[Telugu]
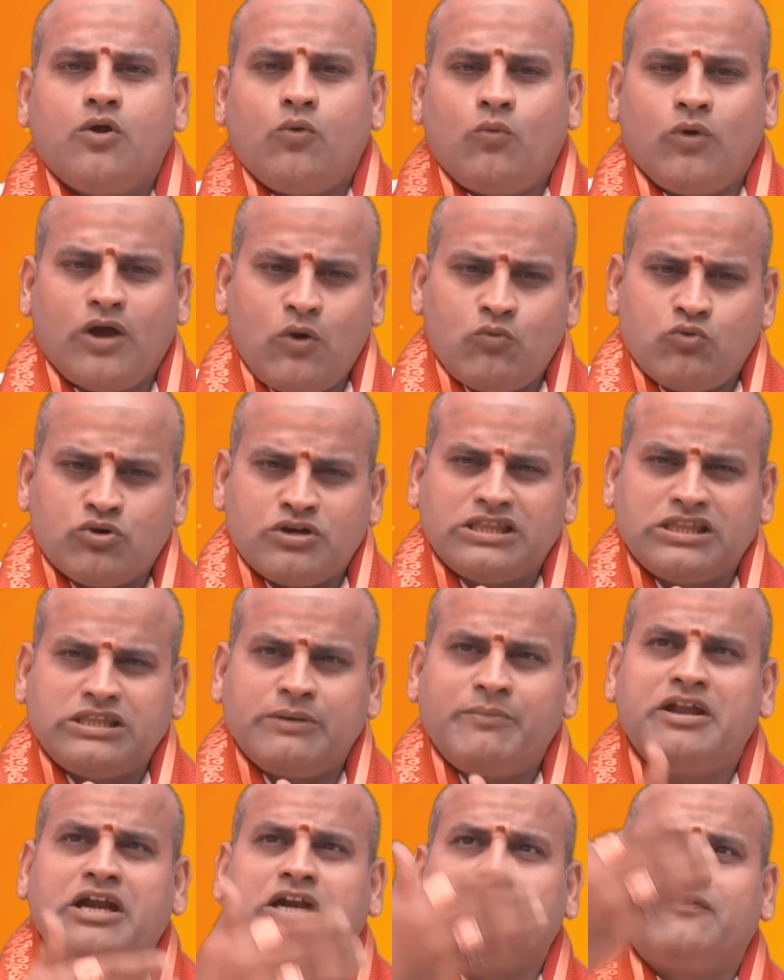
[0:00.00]
ఒక
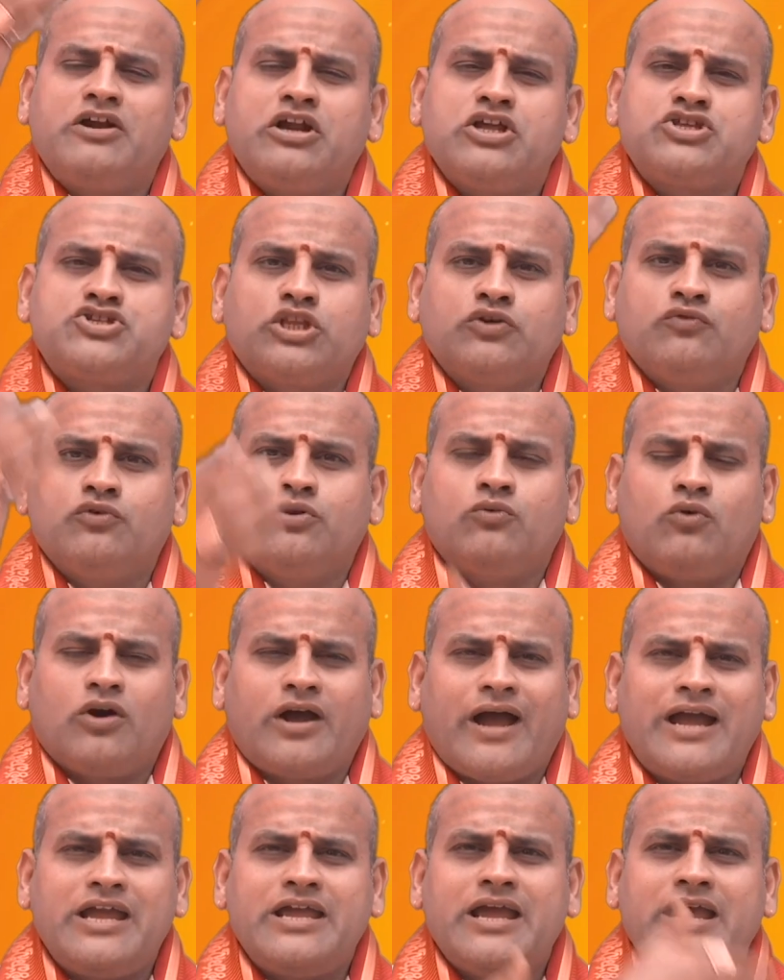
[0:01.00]
ఉన్నతమైనటువంటి చదువులు
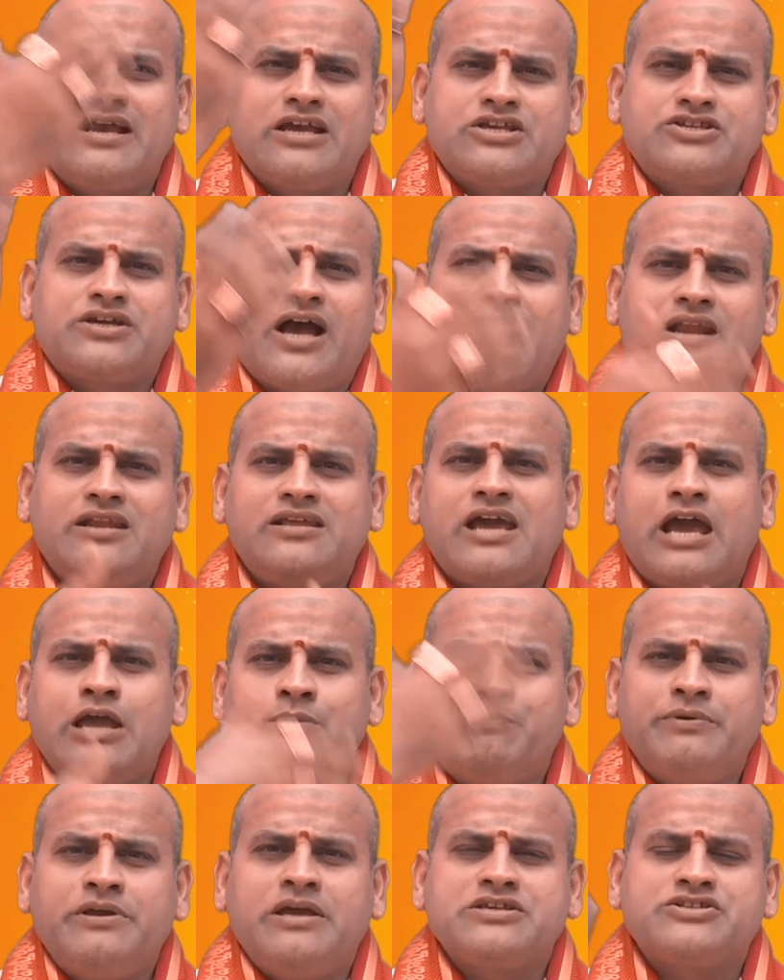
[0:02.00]
ఒక ఐఏఎస్ కానీ
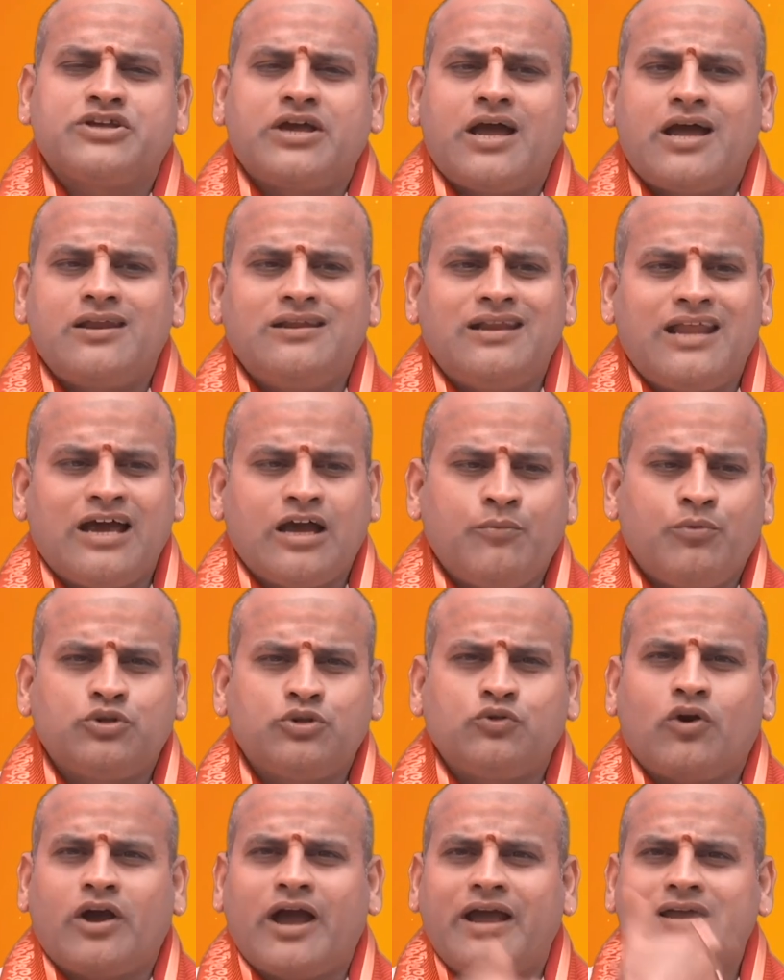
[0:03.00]
ఐపీఎస్ కానీ
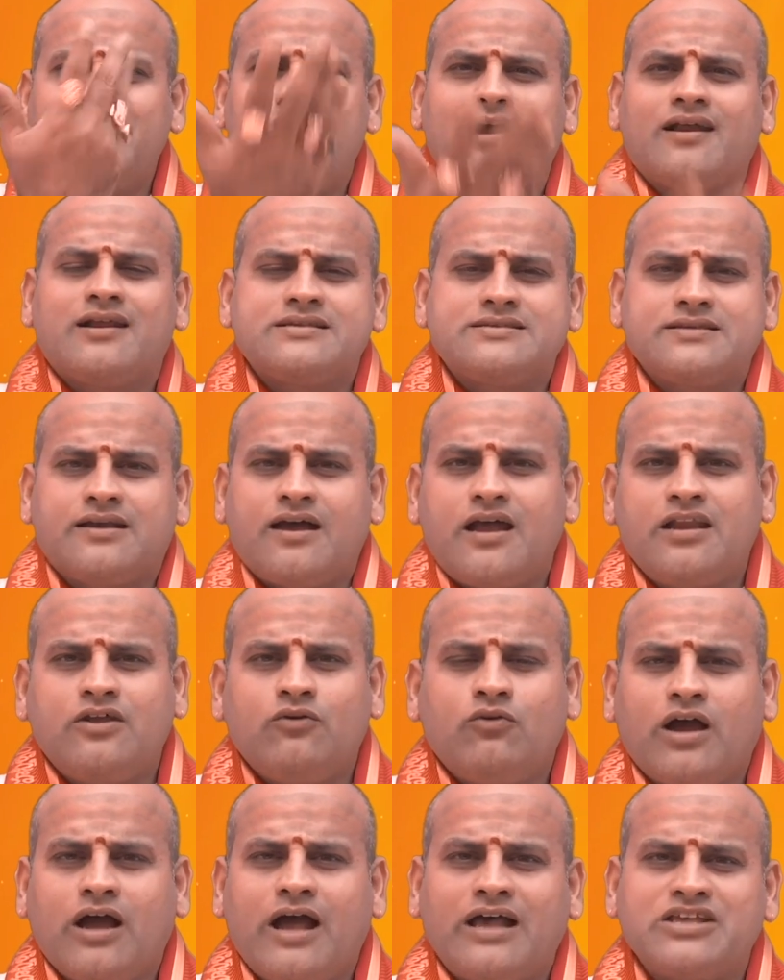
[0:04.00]
లేకపోతే ఒక ఐఆర్ఎస్ కానీ
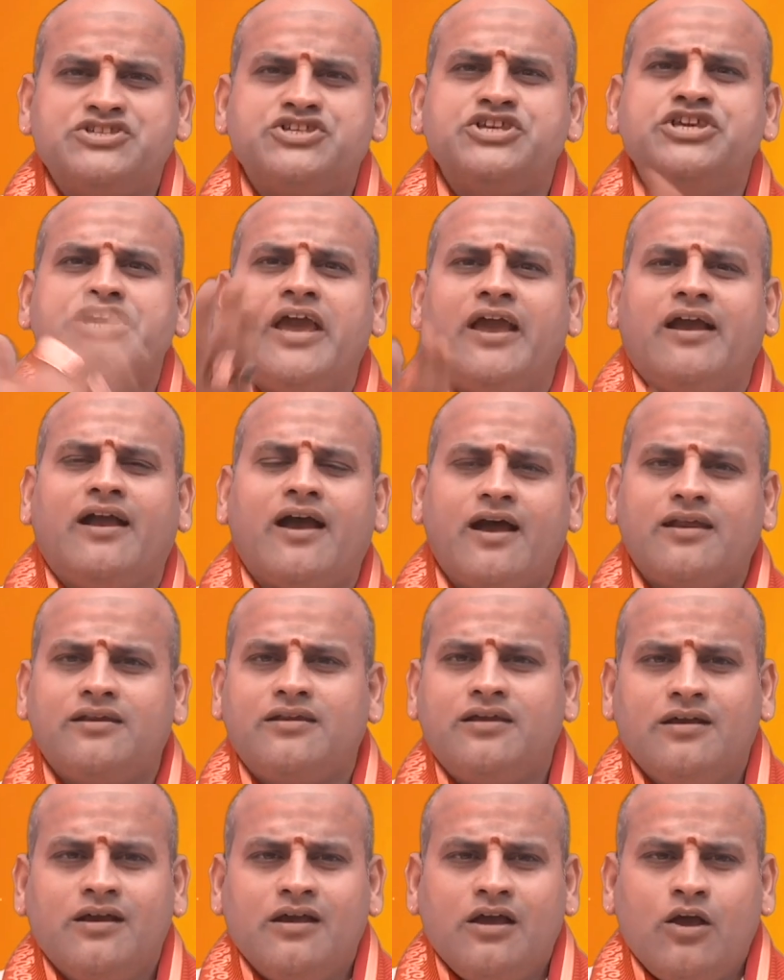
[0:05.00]
ఒక సిఏ
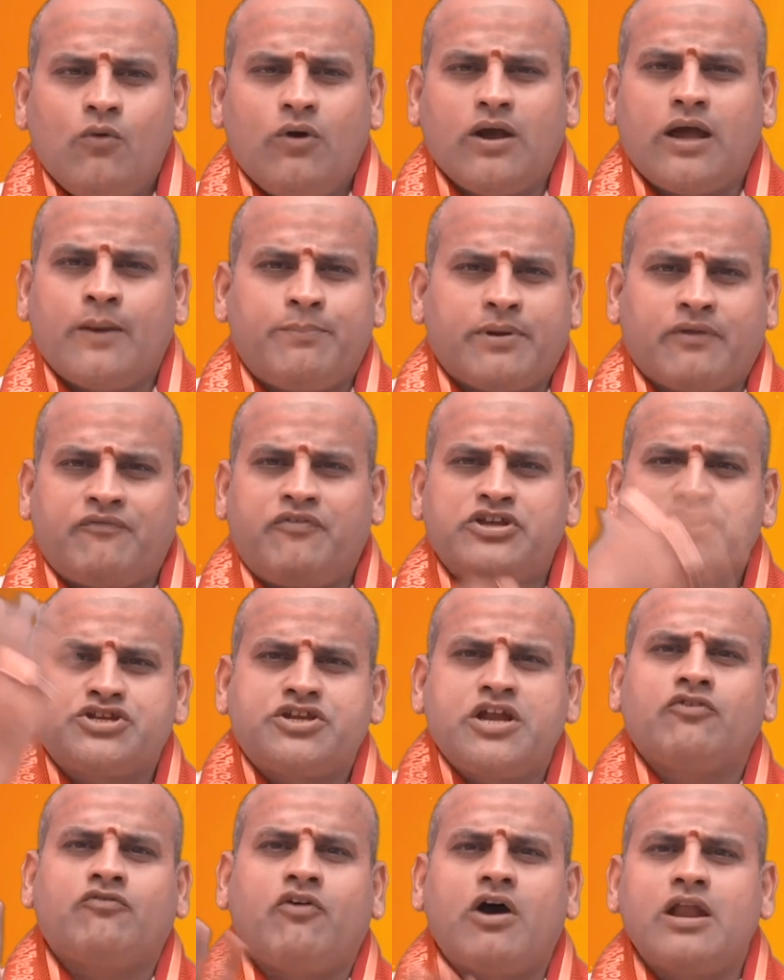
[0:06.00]
కానీ ఒక
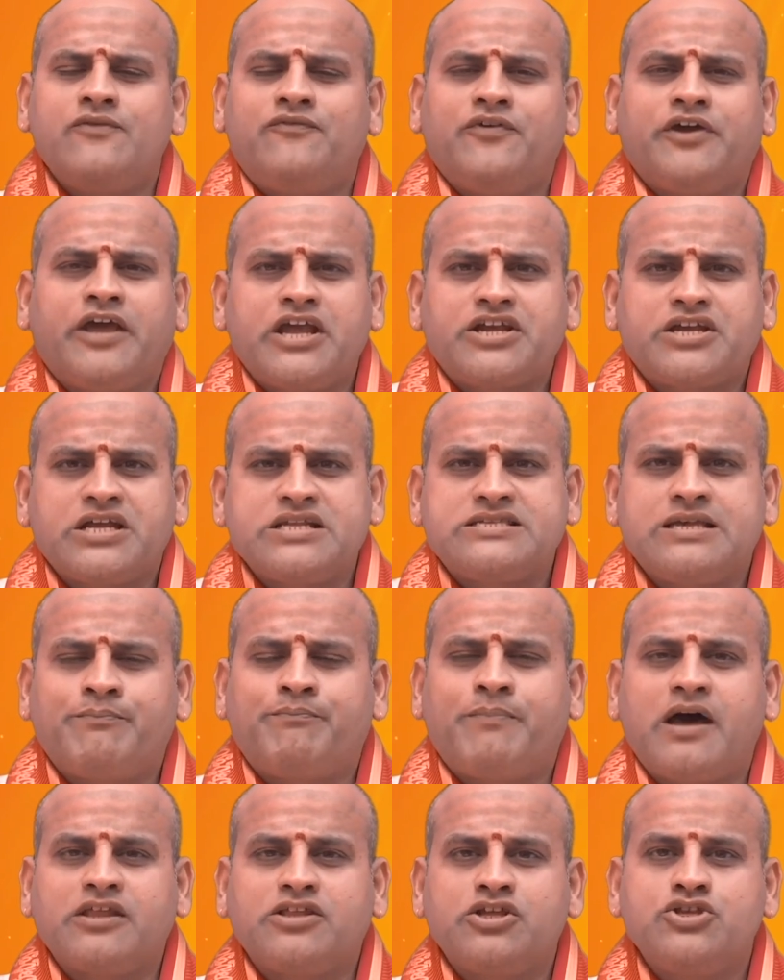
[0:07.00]
ప్రొఫెషనల్ క్వాలిఫికేషన్
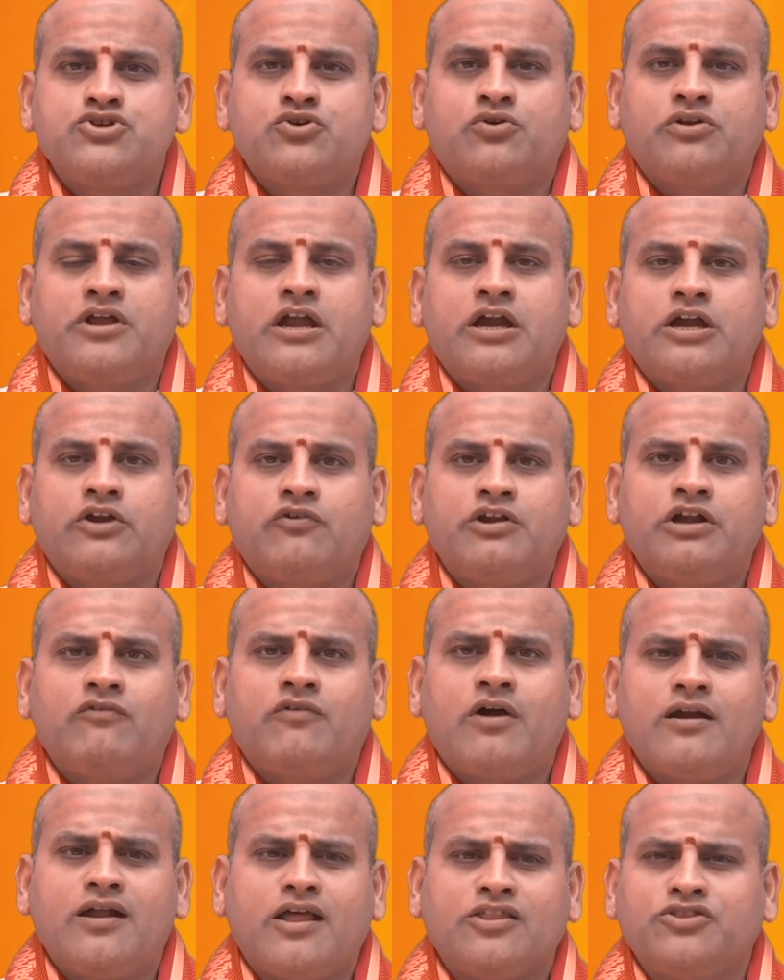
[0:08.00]
సంపాదించుకునేటువంటి
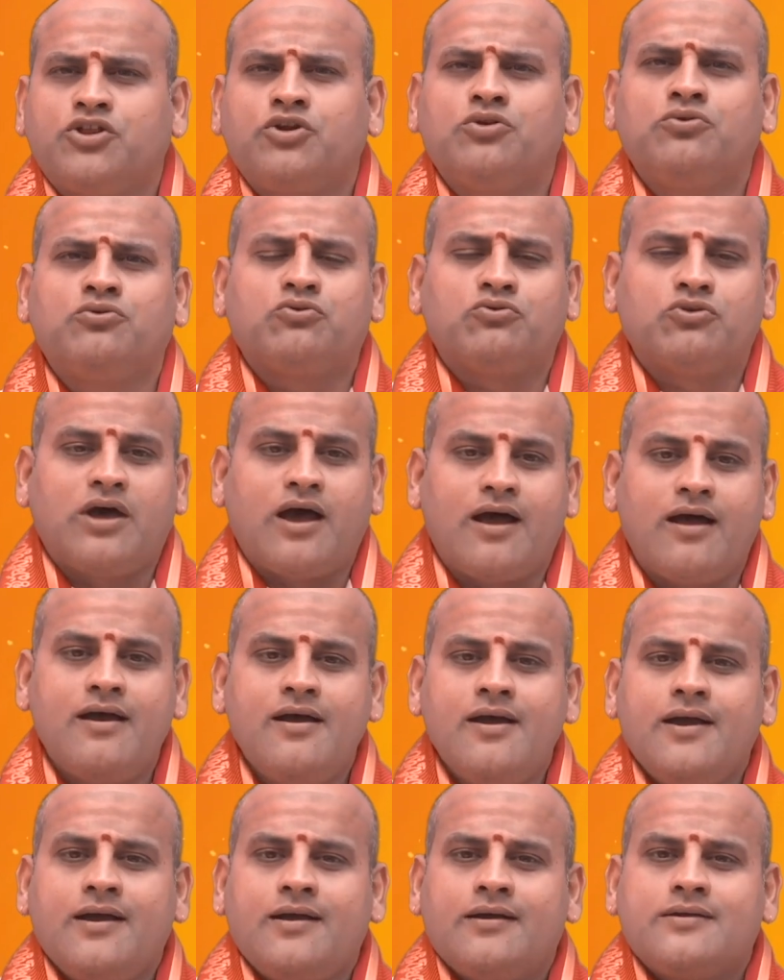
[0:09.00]
వాళ్ళందరూ కూడా
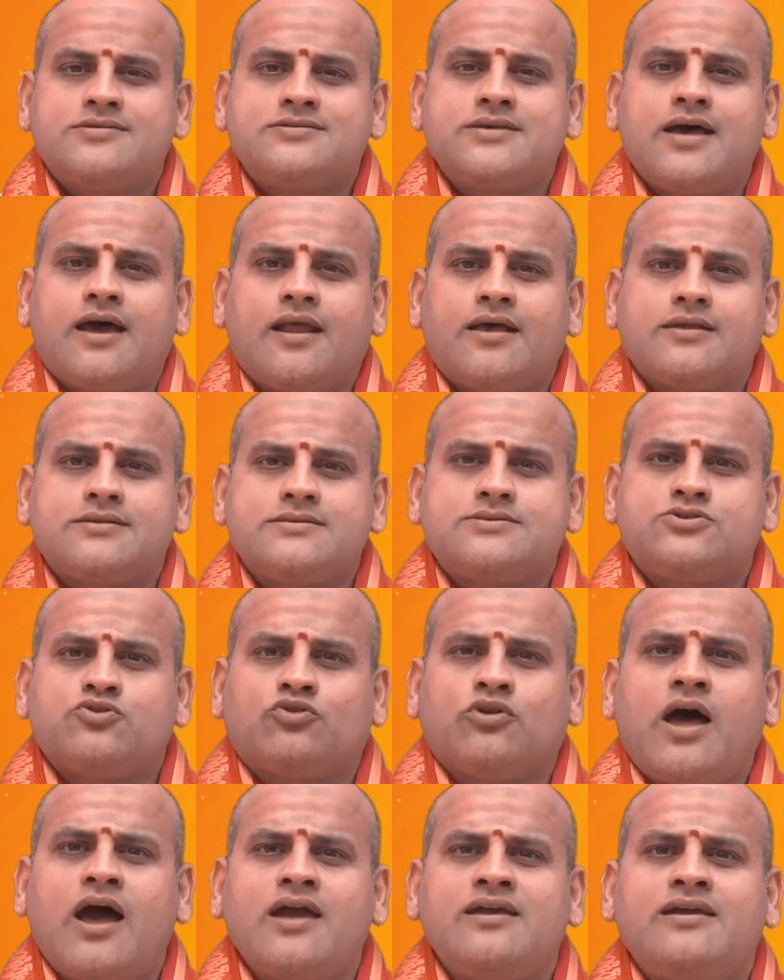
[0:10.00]
చాలా
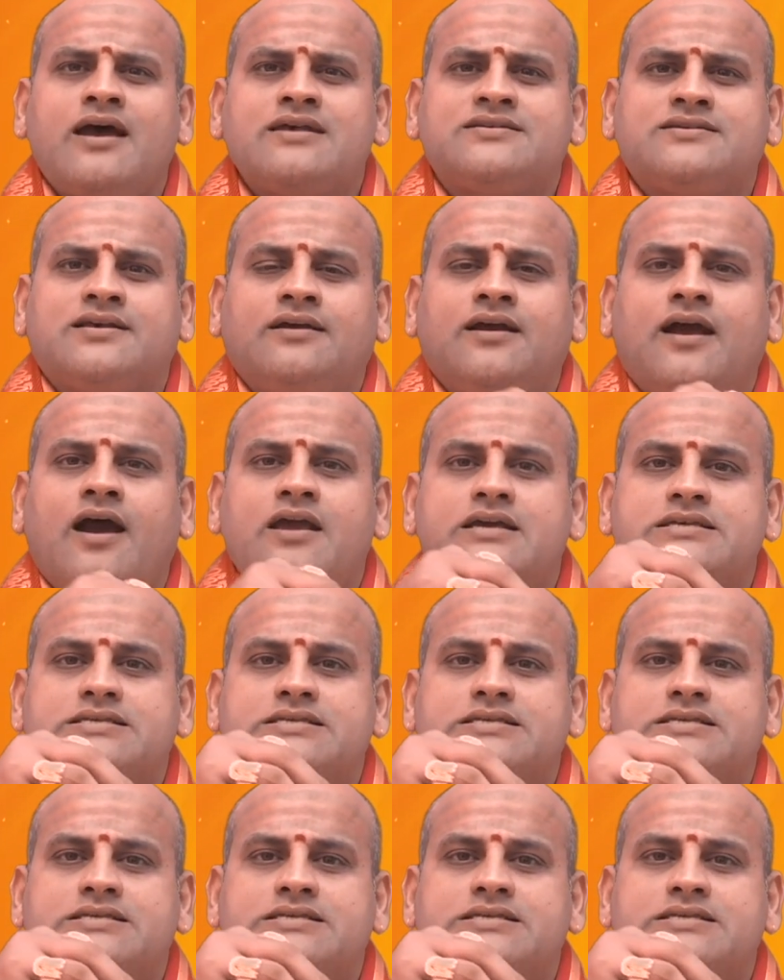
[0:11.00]
సునాయాసంగా ఈ